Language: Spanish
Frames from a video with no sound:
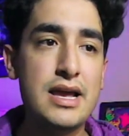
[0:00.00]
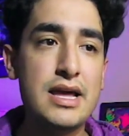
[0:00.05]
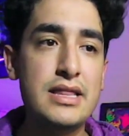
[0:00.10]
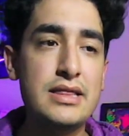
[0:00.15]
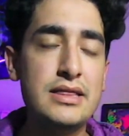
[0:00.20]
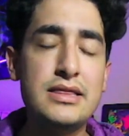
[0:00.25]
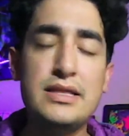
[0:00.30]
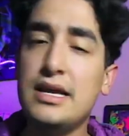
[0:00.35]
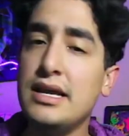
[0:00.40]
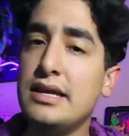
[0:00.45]

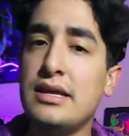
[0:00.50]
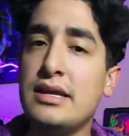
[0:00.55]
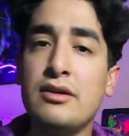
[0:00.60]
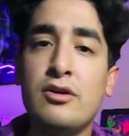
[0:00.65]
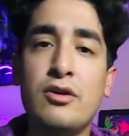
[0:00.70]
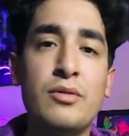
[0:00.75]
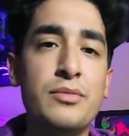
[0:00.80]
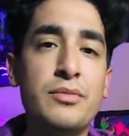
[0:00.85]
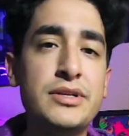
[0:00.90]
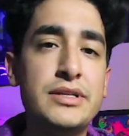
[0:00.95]

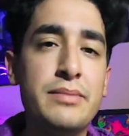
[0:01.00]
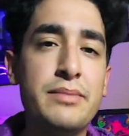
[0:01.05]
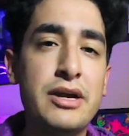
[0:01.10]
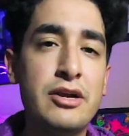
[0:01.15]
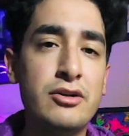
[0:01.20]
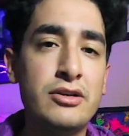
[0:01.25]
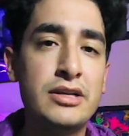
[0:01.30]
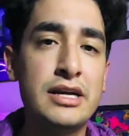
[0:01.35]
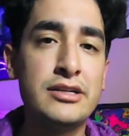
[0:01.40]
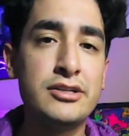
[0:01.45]
entiendan cómo es que
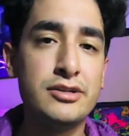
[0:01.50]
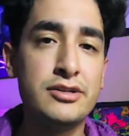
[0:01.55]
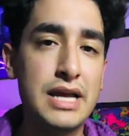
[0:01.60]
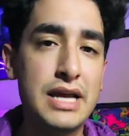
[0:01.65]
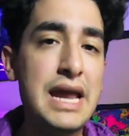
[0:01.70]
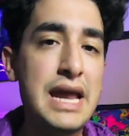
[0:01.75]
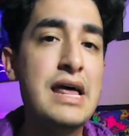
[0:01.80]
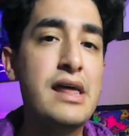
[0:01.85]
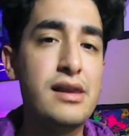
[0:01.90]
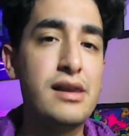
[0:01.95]
Michael Jackson
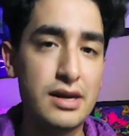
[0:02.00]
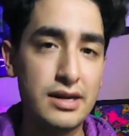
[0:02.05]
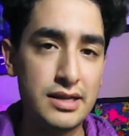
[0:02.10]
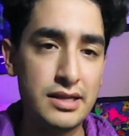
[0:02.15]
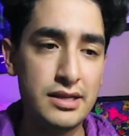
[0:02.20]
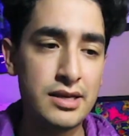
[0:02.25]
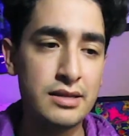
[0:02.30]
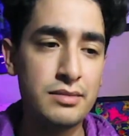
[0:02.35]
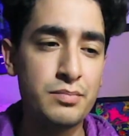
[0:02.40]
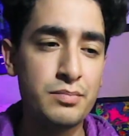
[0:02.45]
era en
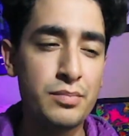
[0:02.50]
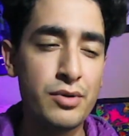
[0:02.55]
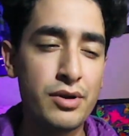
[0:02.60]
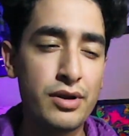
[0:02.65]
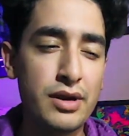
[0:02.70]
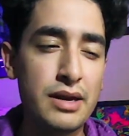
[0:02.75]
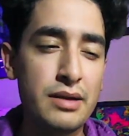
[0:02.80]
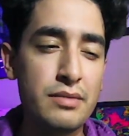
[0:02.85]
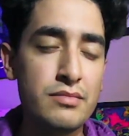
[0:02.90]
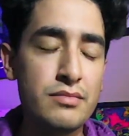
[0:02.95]
realidad,
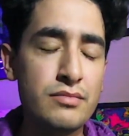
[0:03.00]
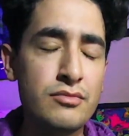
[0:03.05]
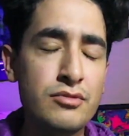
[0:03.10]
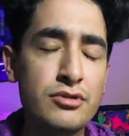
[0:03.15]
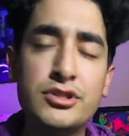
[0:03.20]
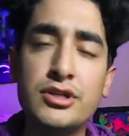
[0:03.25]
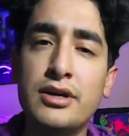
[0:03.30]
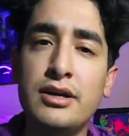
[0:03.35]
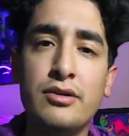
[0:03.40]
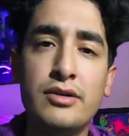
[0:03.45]
porque
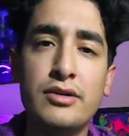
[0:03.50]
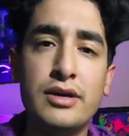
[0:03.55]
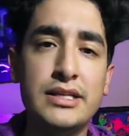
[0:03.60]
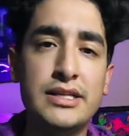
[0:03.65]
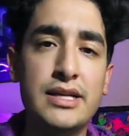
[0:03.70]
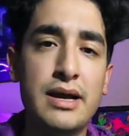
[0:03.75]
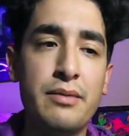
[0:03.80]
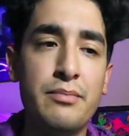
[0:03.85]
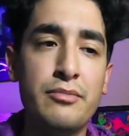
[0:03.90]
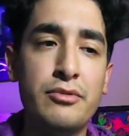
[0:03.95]
mucho de lo que
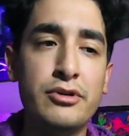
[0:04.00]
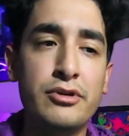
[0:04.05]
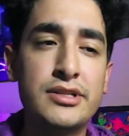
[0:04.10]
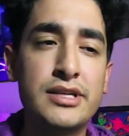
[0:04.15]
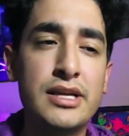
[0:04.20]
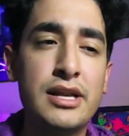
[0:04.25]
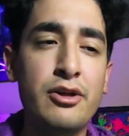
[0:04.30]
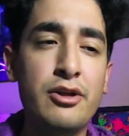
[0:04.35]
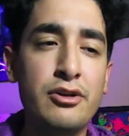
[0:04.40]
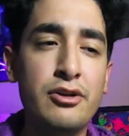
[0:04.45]
se ha
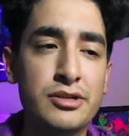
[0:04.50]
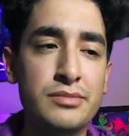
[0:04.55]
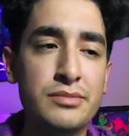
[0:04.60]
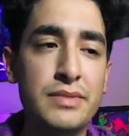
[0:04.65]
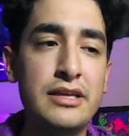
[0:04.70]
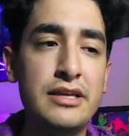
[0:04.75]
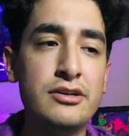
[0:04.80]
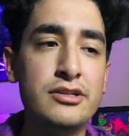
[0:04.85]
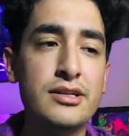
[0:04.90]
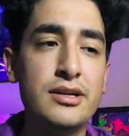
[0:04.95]
mostrado en los
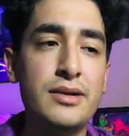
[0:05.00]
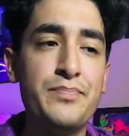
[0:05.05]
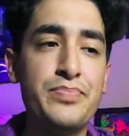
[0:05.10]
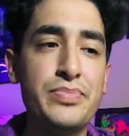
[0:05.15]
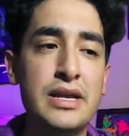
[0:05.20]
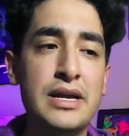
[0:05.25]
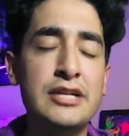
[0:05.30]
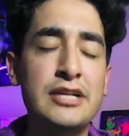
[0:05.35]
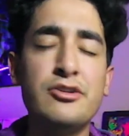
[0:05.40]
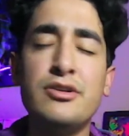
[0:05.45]
medios,
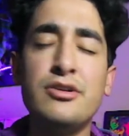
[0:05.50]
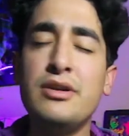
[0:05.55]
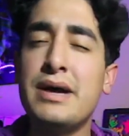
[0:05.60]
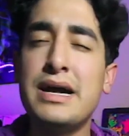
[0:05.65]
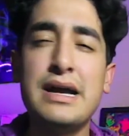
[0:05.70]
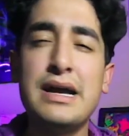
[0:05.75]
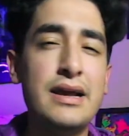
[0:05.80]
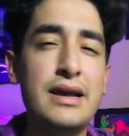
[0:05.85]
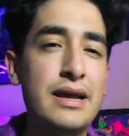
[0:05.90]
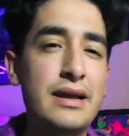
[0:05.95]
es una
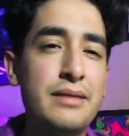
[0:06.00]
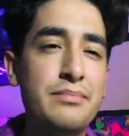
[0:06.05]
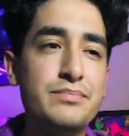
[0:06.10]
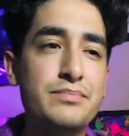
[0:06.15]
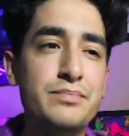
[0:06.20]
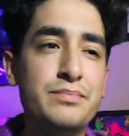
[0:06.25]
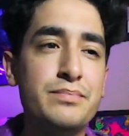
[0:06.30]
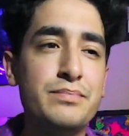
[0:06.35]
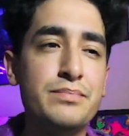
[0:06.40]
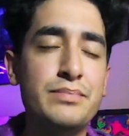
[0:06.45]
imagen que,
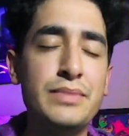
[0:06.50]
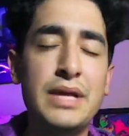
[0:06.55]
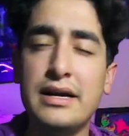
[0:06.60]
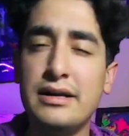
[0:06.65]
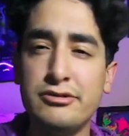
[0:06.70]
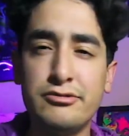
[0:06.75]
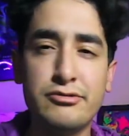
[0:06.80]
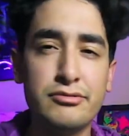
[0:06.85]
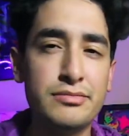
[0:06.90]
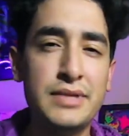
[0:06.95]

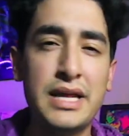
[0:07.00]
dejen,